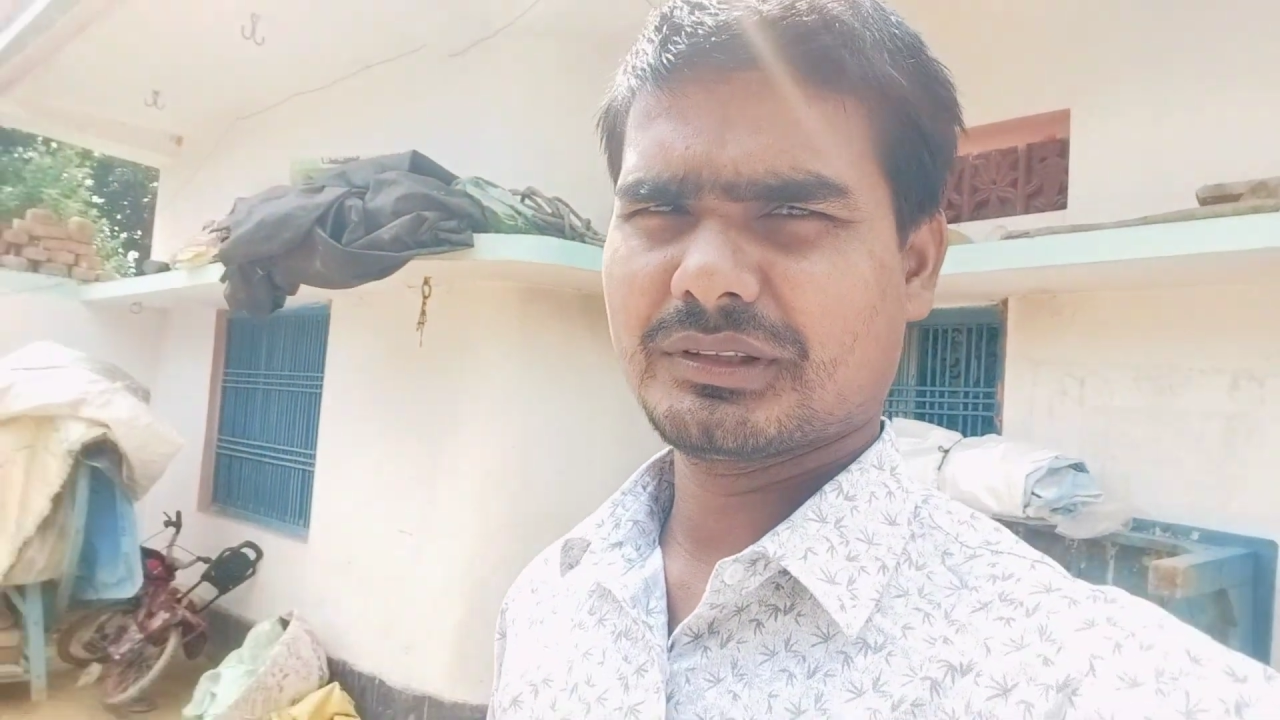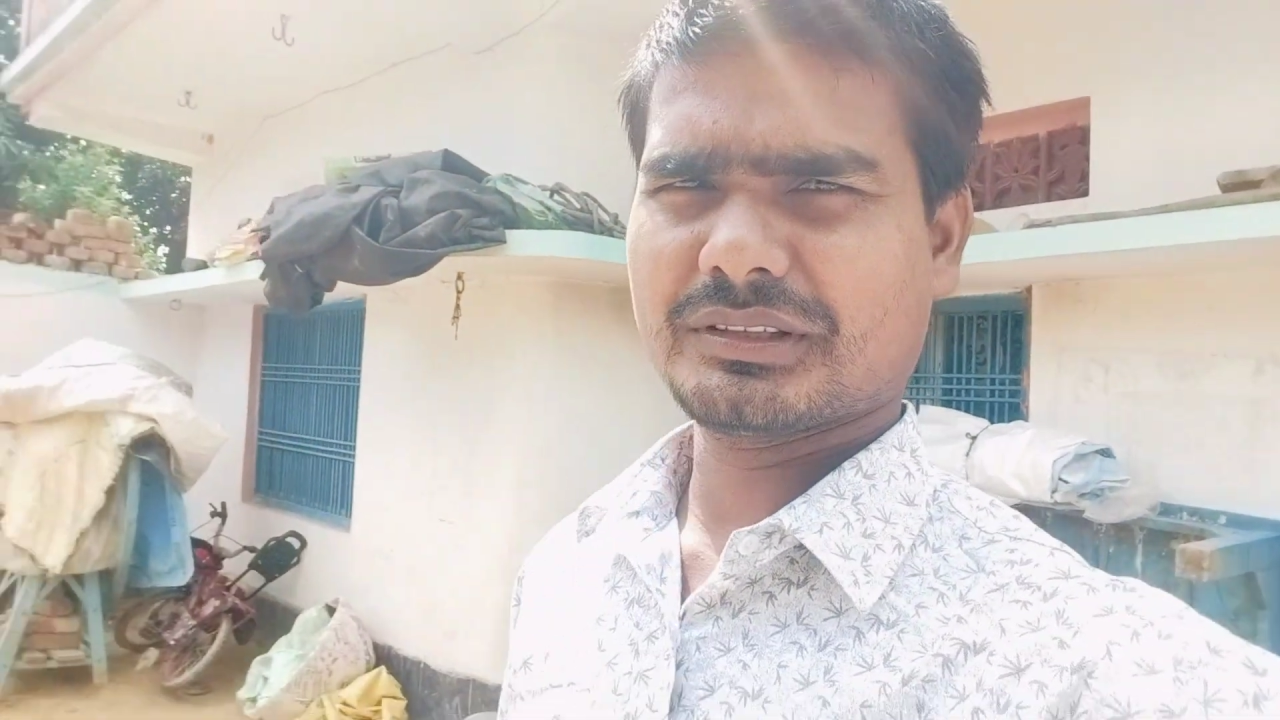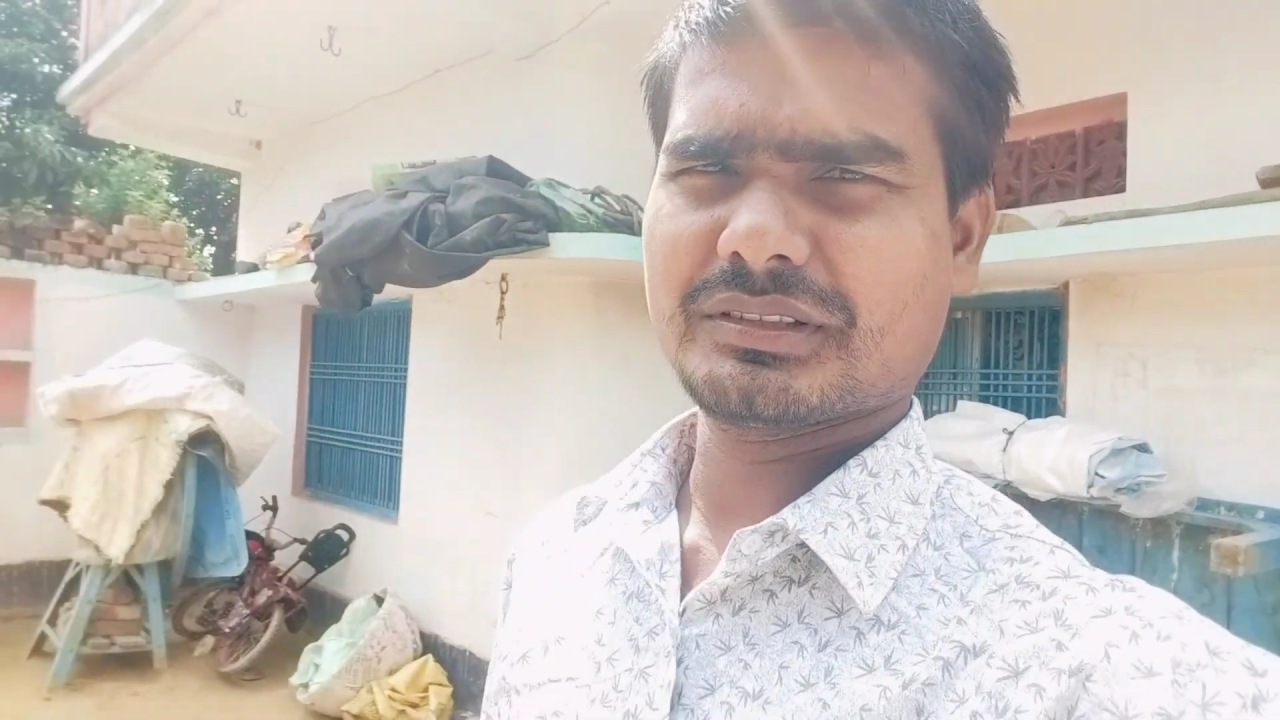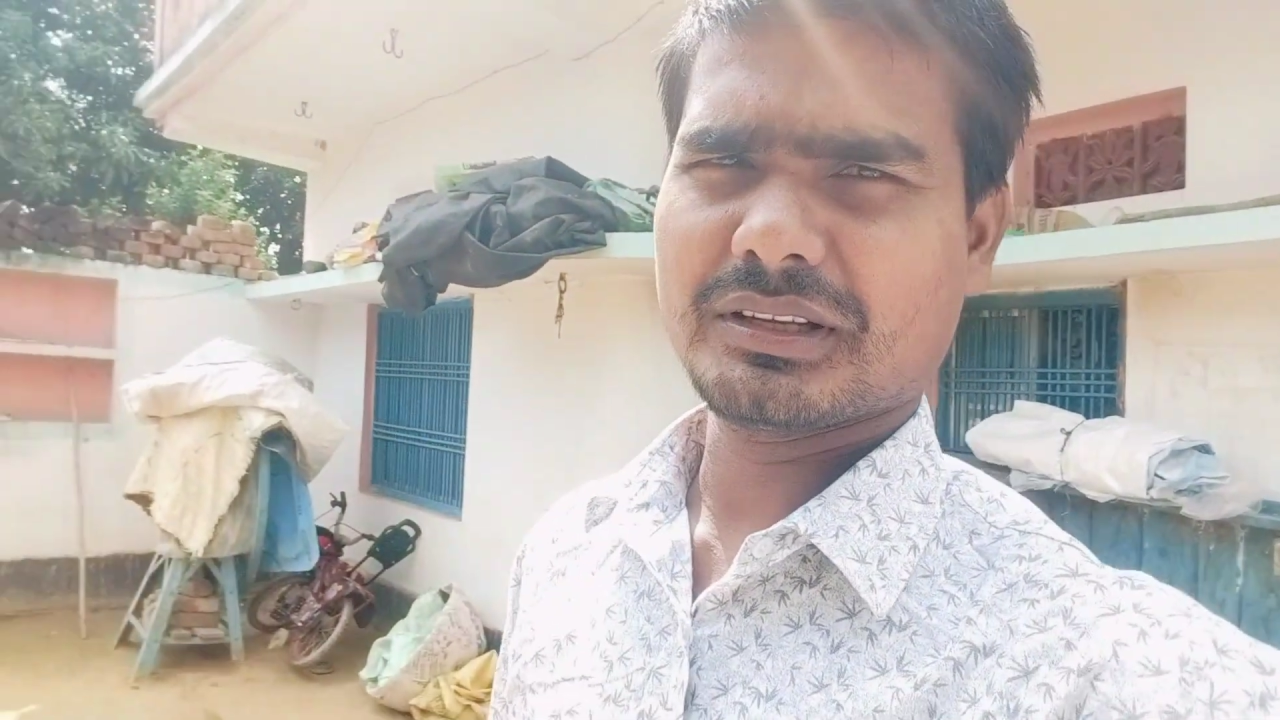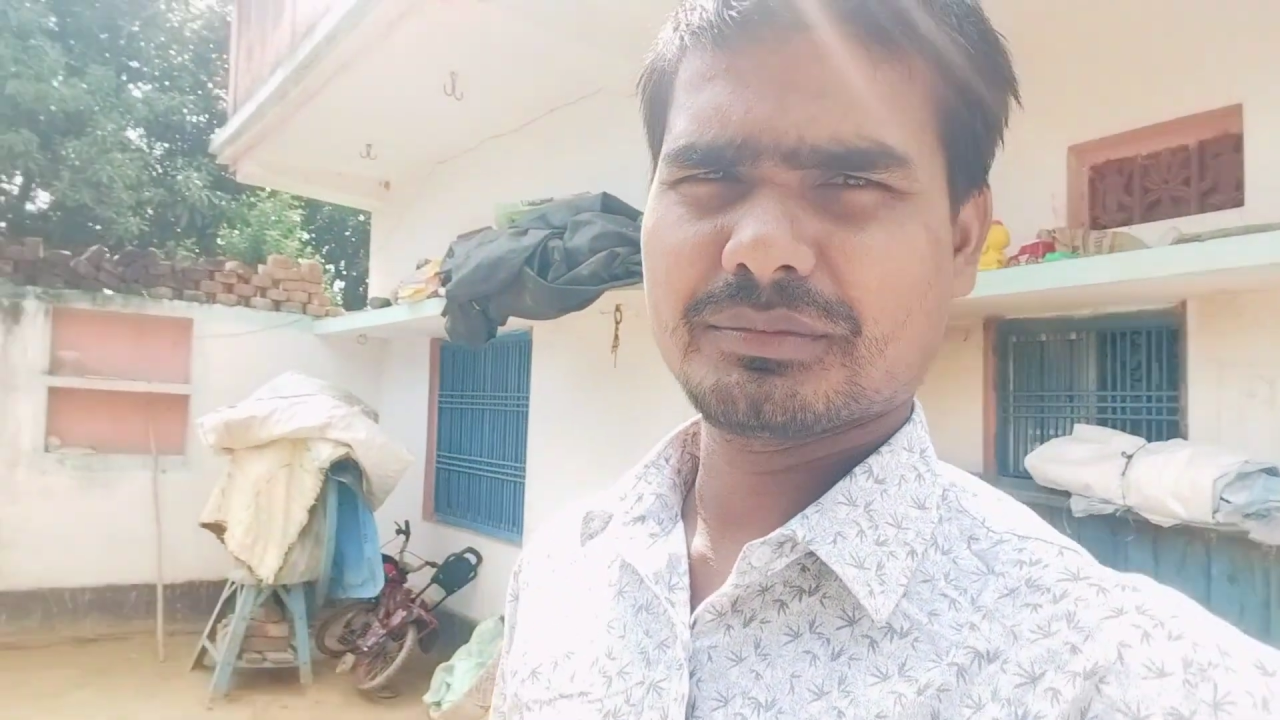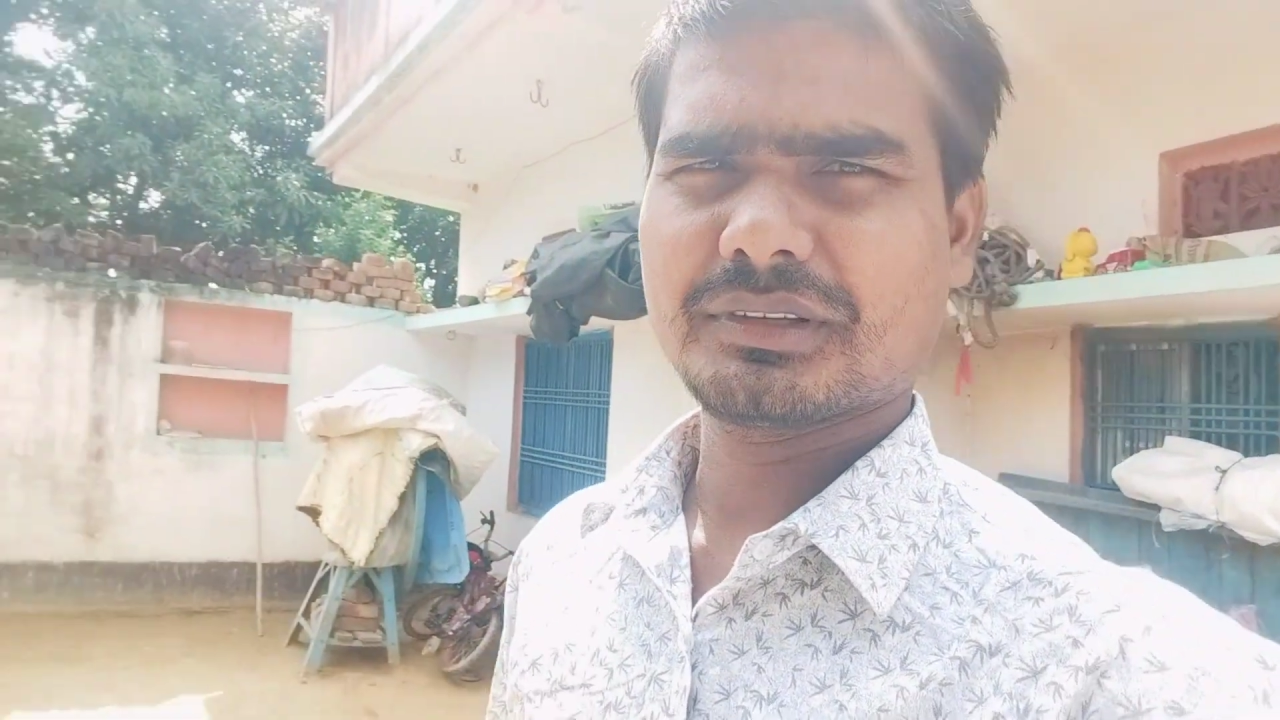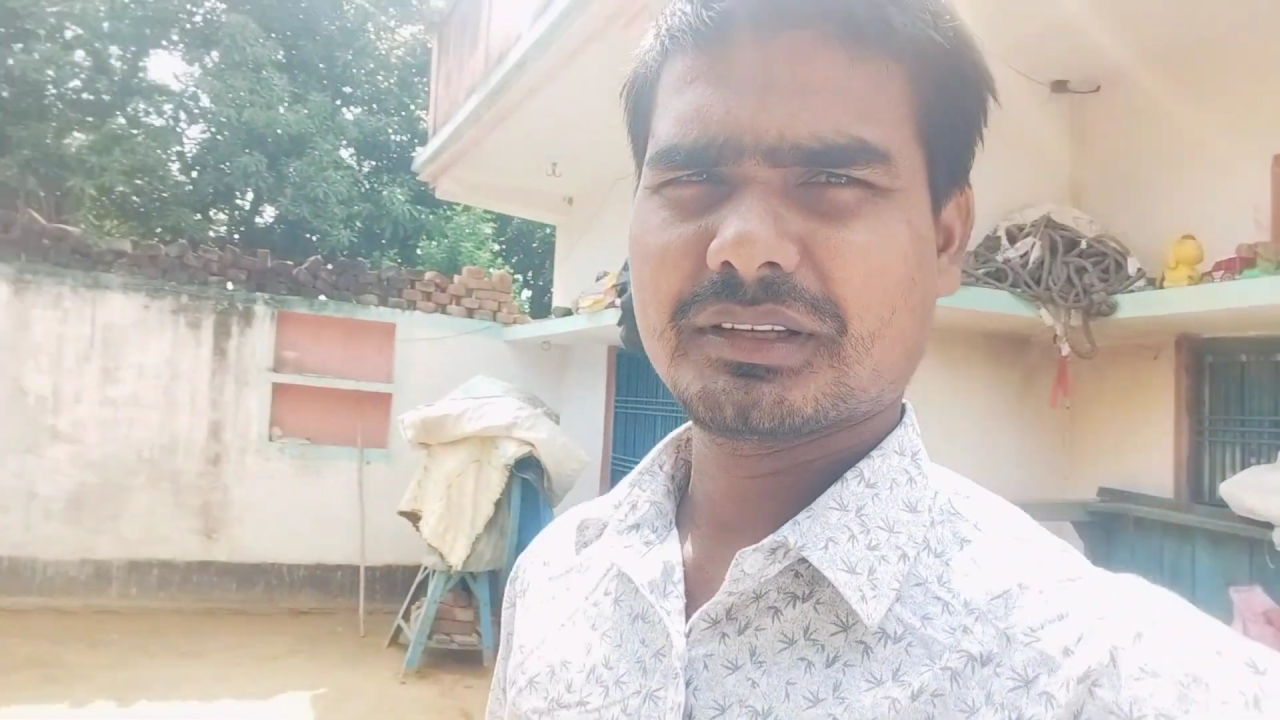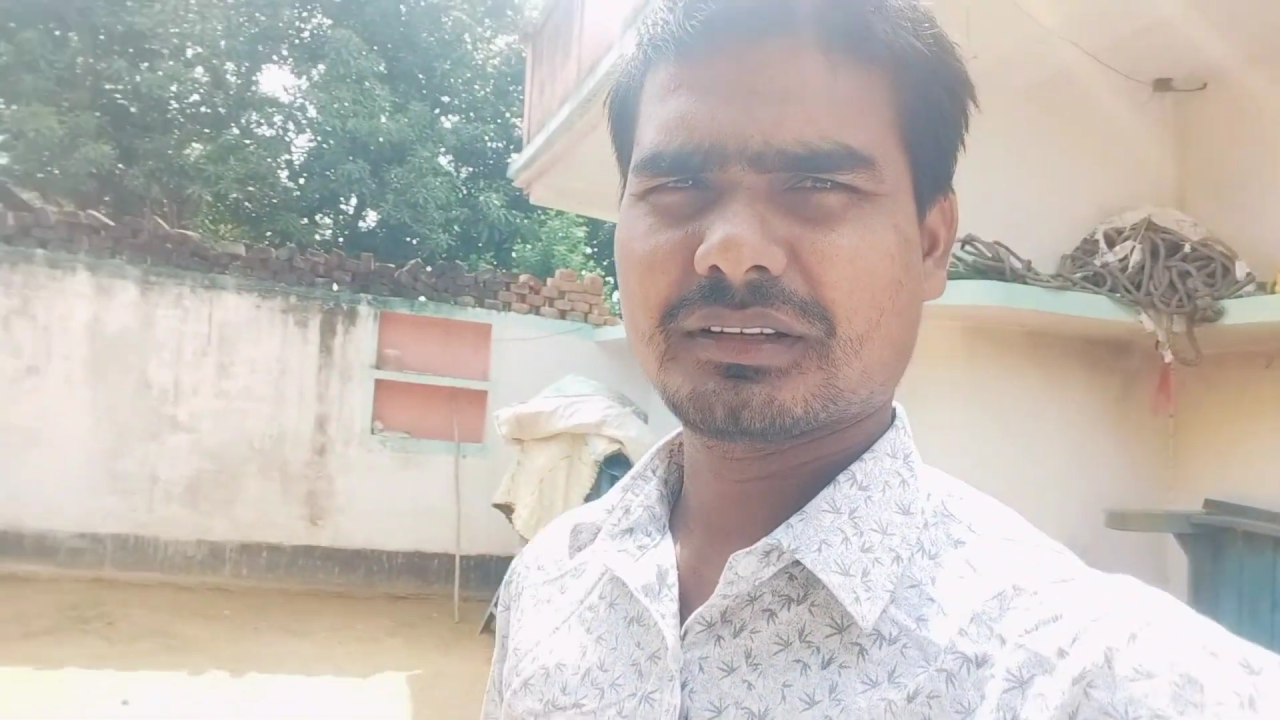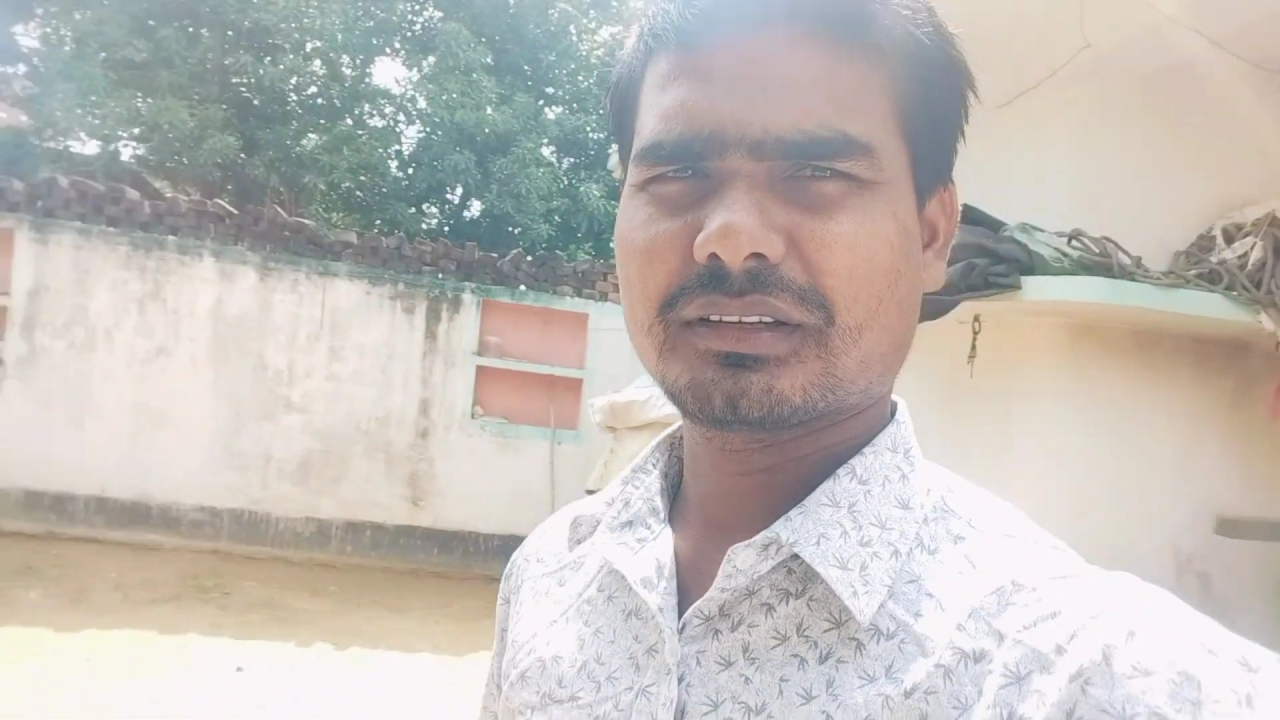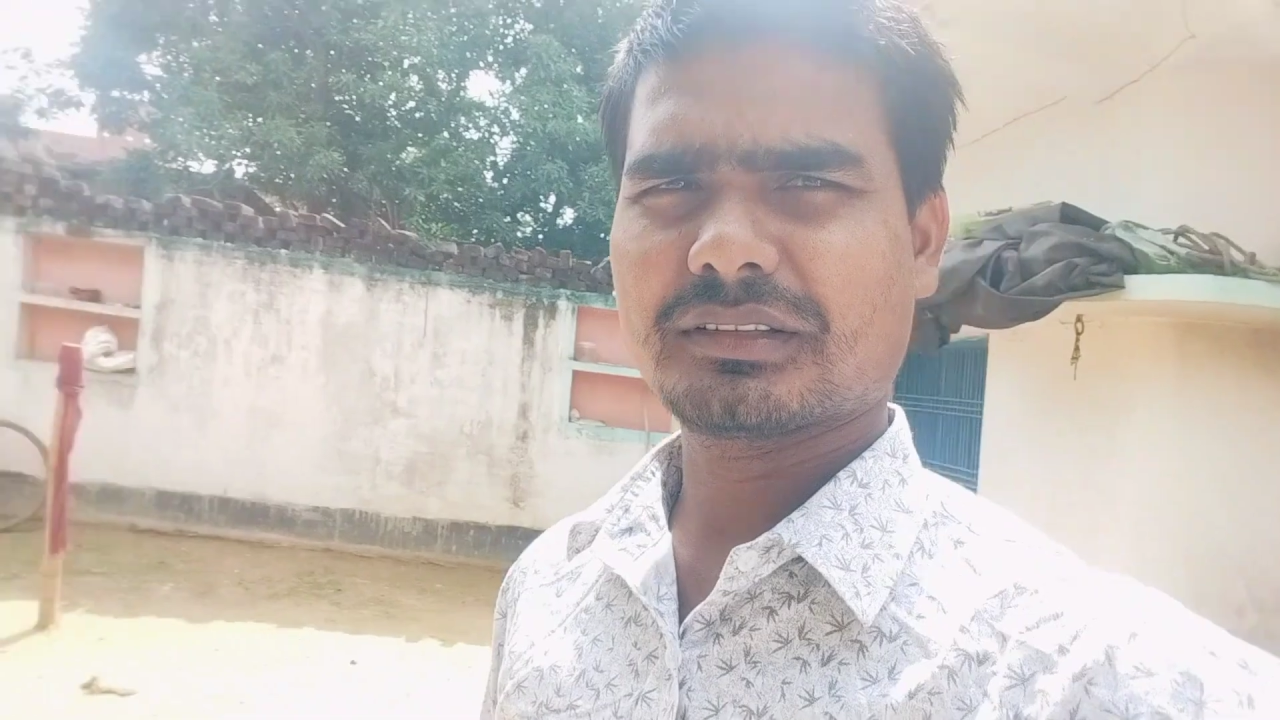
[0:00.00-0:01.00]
सुबह का स्नान वगैरह